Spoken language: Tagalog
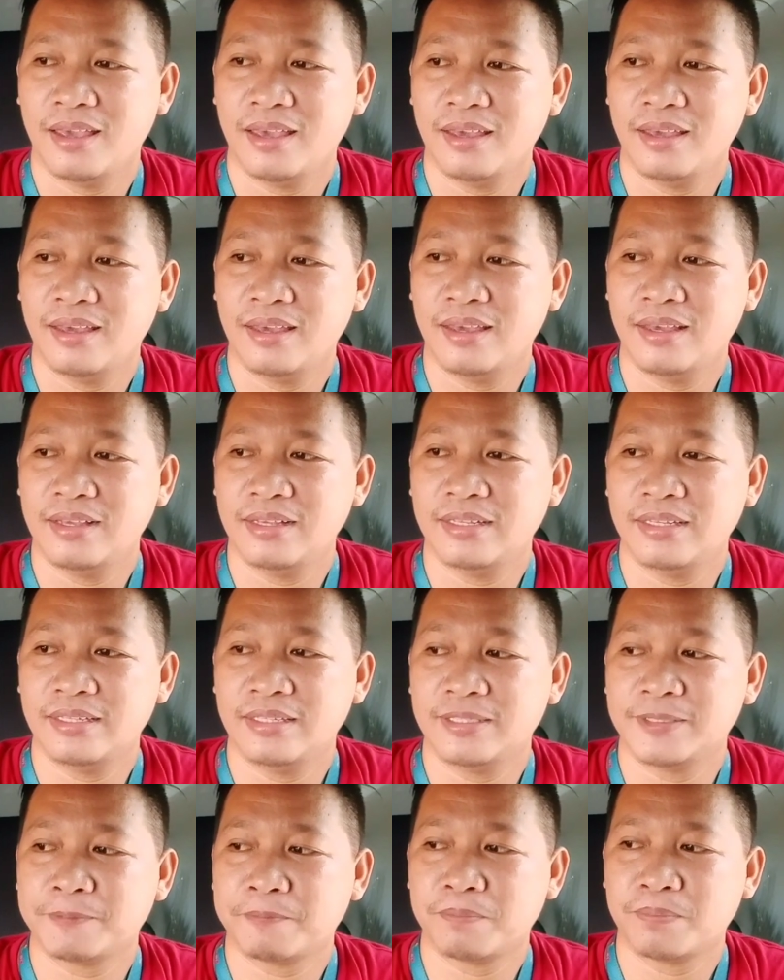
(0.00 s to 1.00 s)

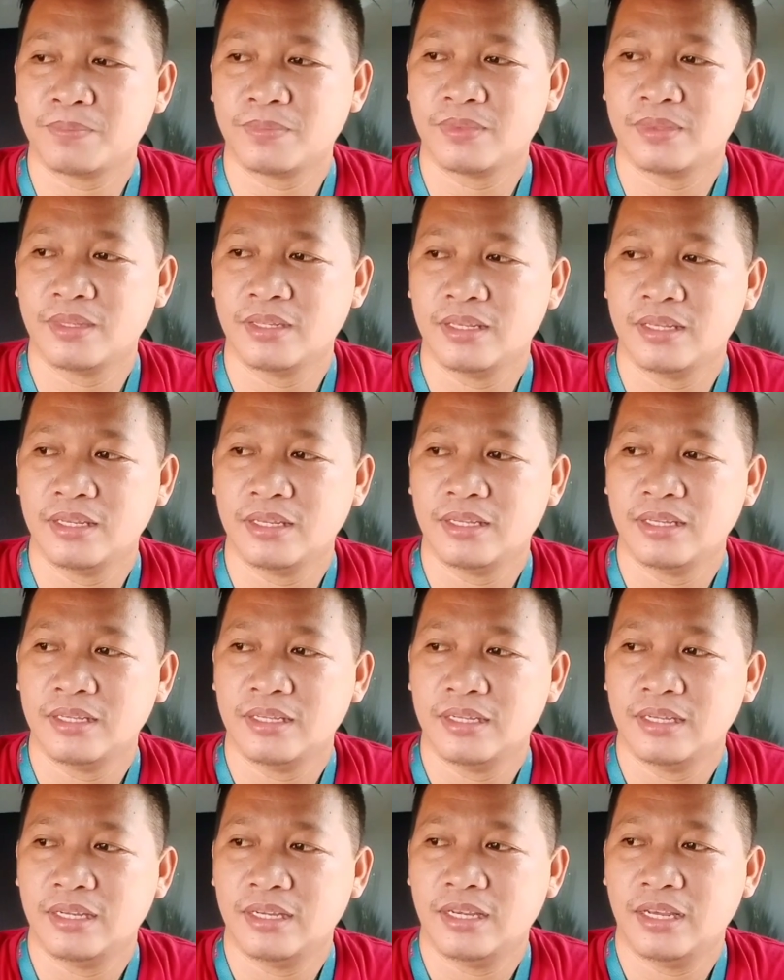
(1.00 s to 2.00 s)
Eh,
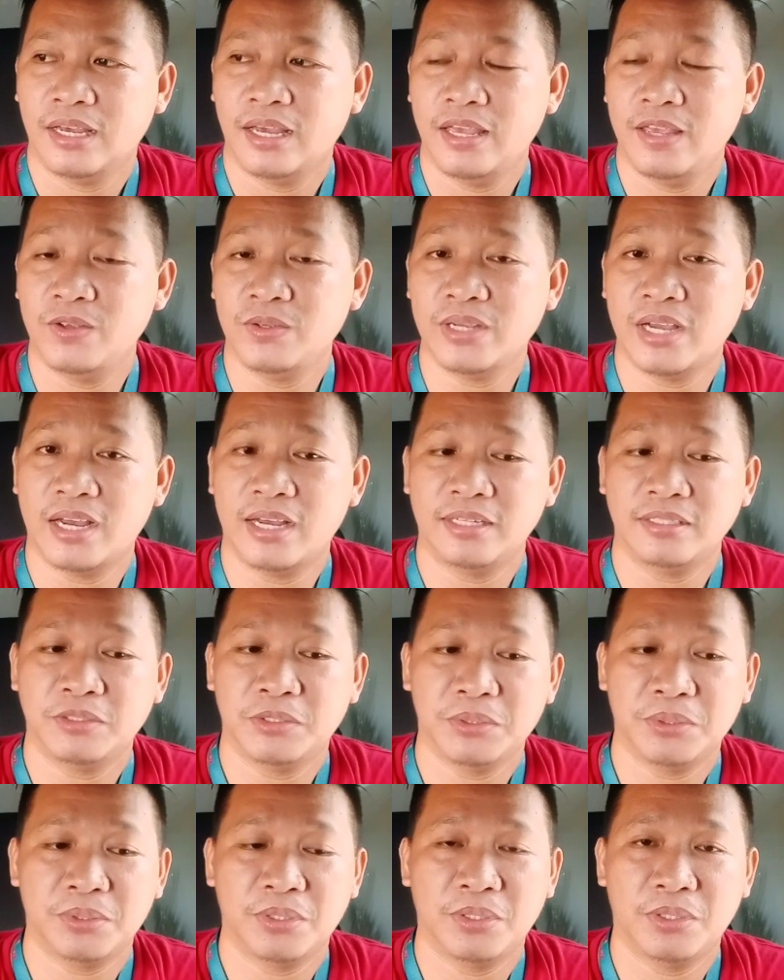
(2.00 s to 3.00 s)
ayun nga,
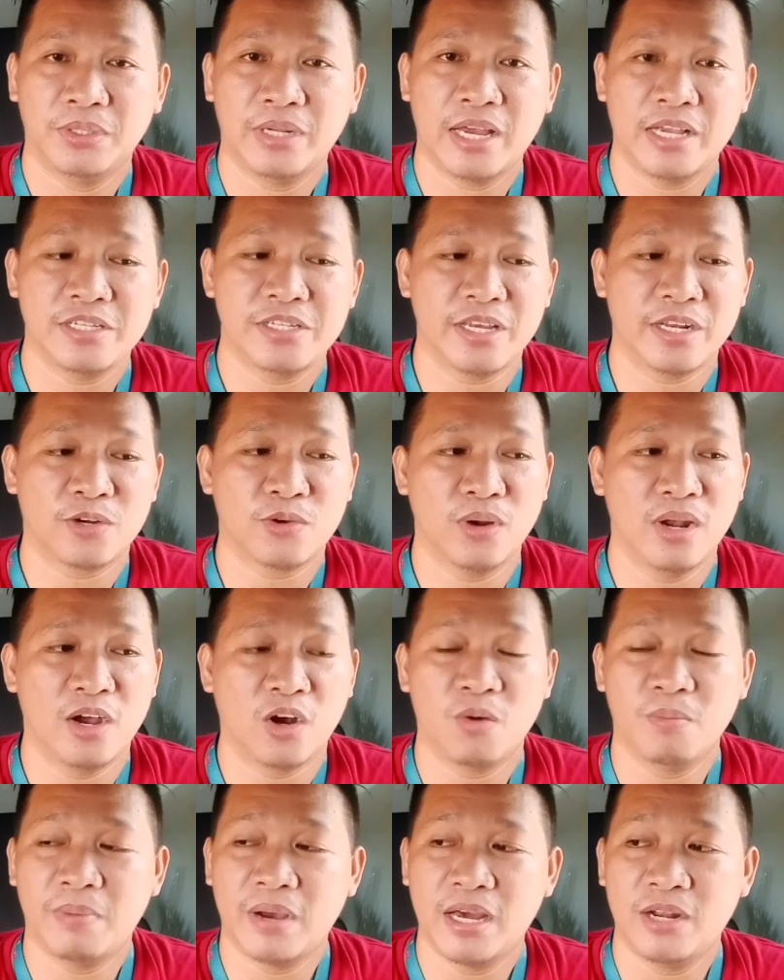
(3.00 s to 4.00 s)
oh, na-share ko
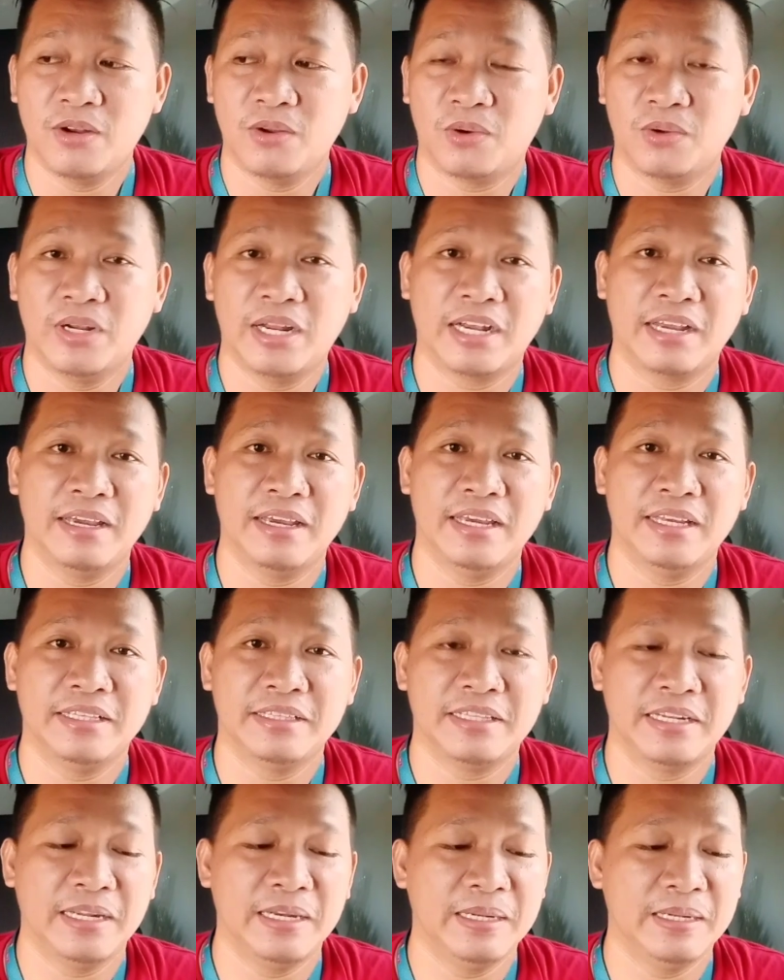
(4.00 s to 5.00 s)
lang kung paano ko
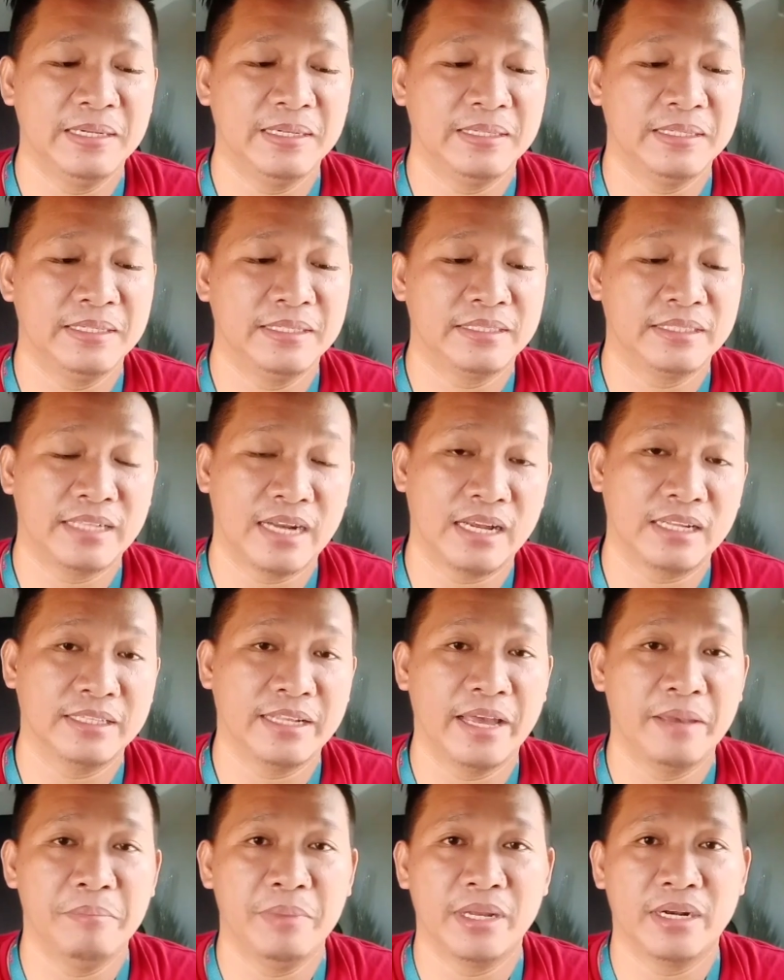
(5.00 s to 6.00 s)
naging trailer truck
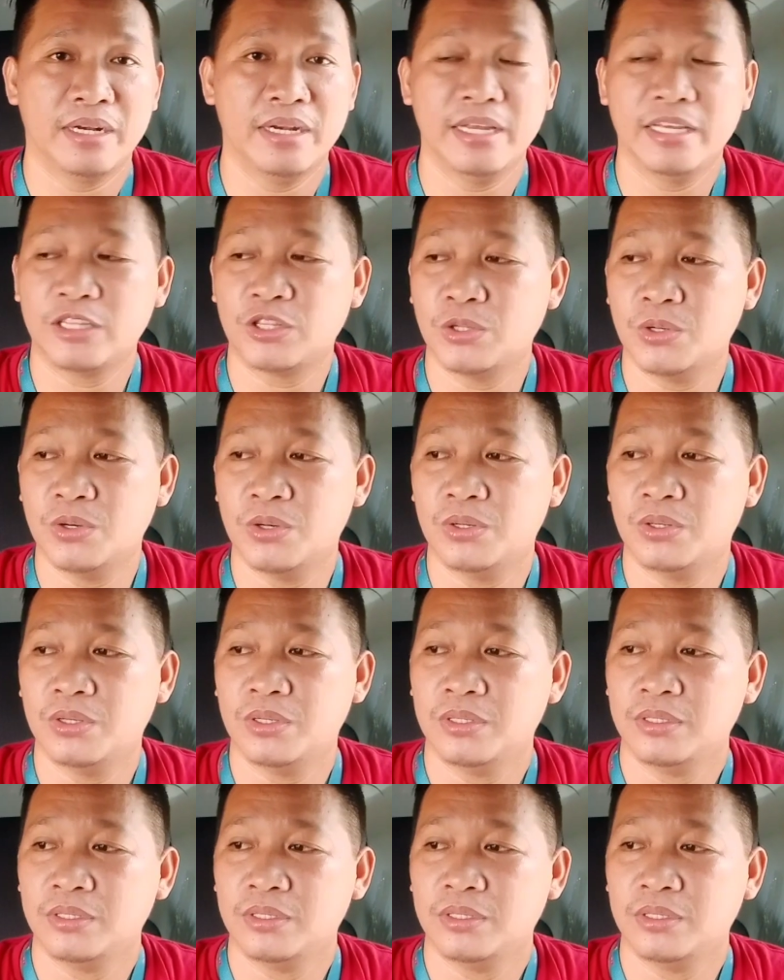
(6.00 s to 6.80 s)
driver dito.